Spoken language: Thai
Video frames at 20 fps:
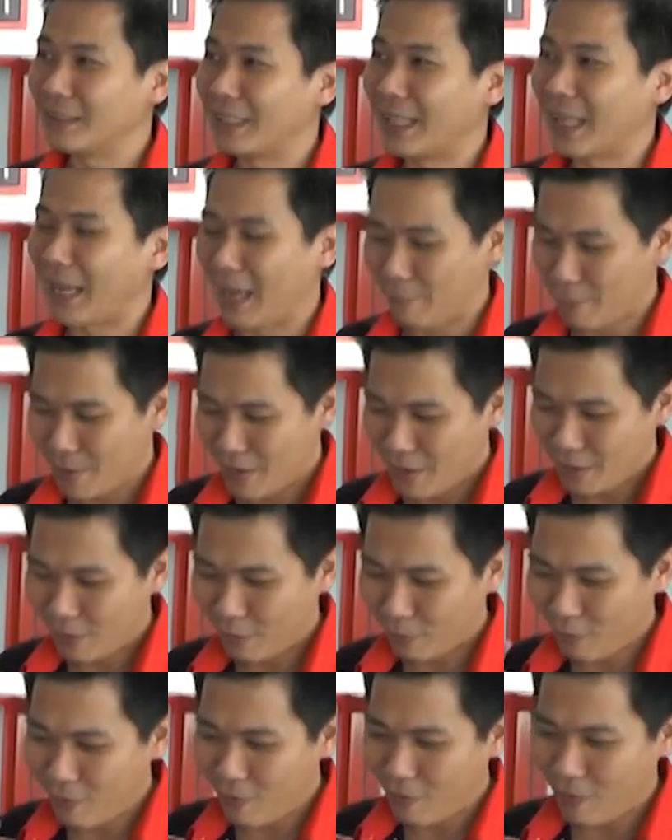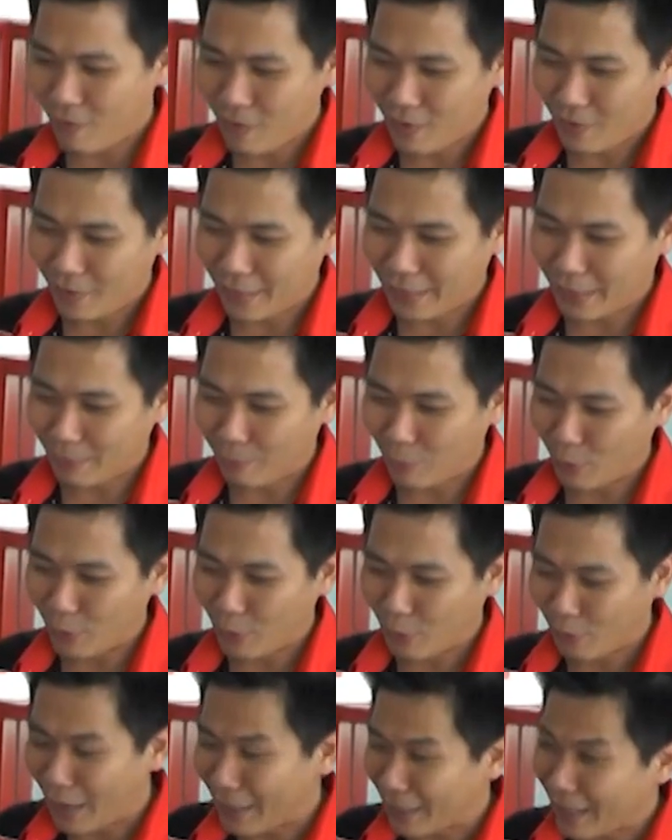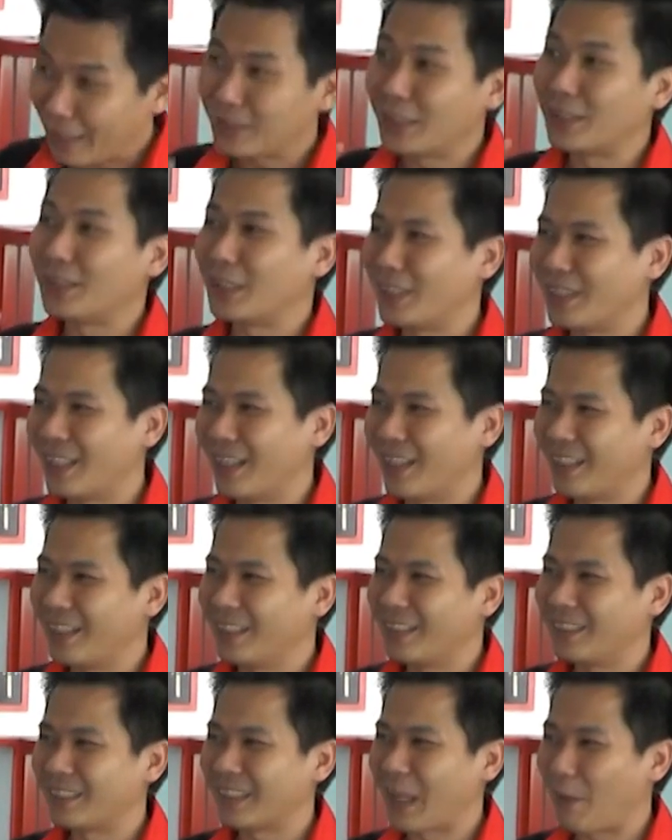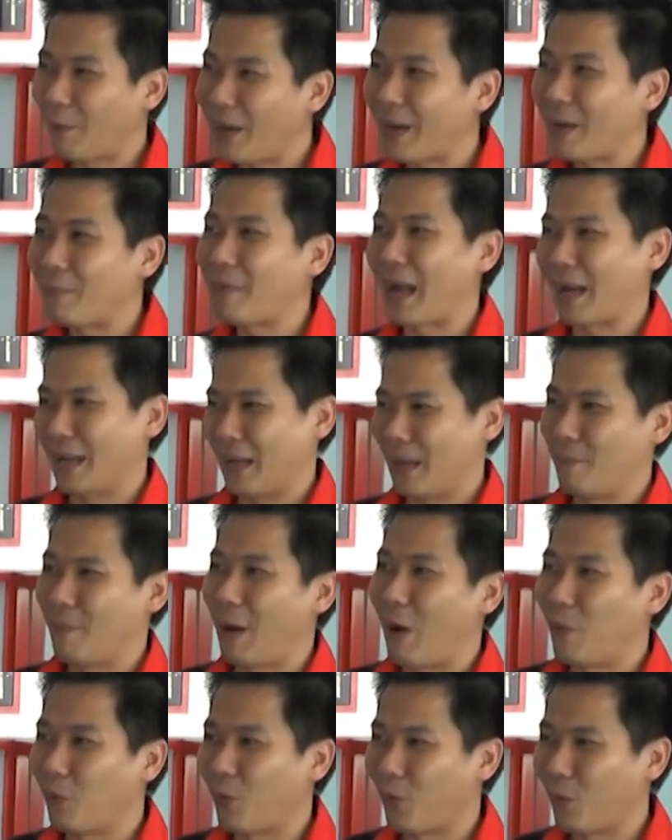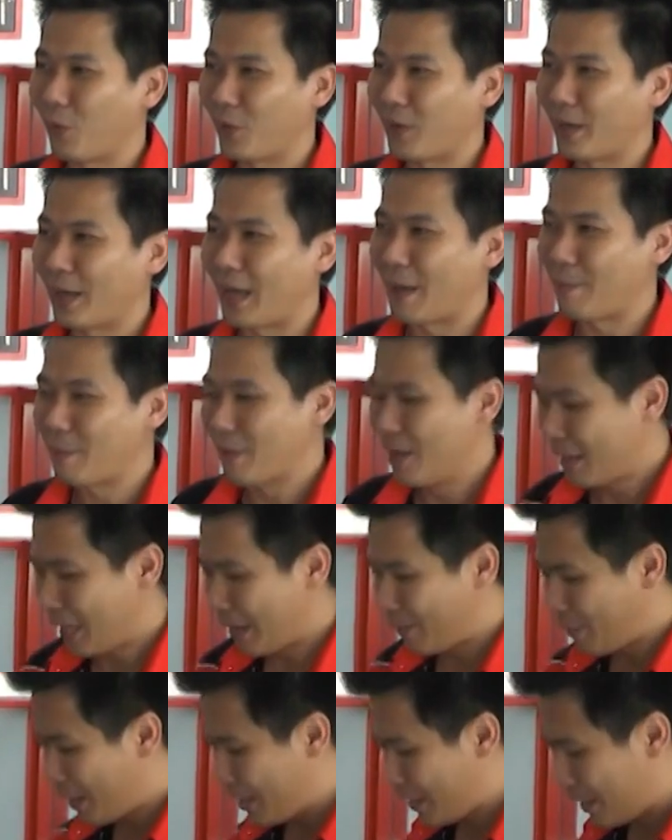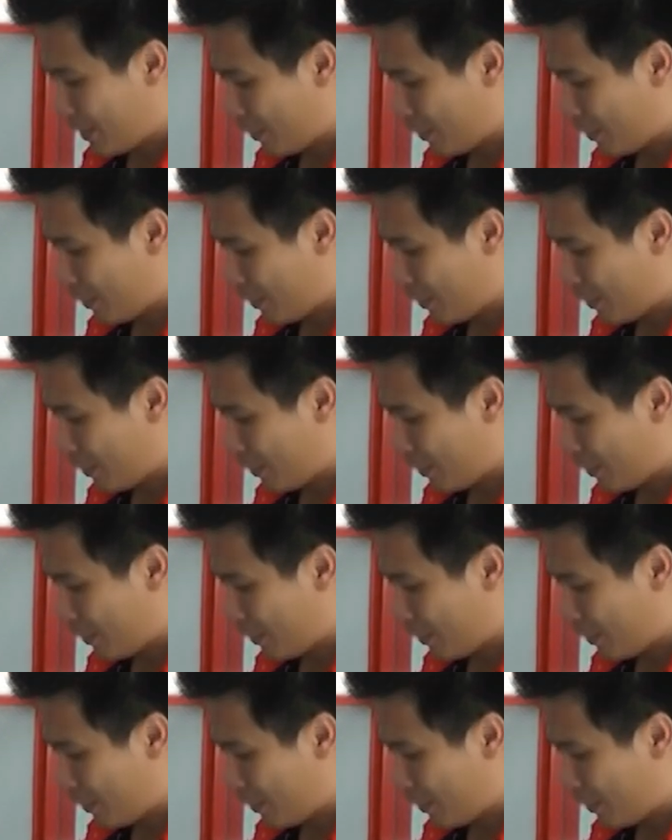นนะครับ แล้วก็ในทำนองเดียวกันได้ซีซีเยอะขึ้น แต่ว่าน้ำหนักเนี่ยเบาลงนะครับทำ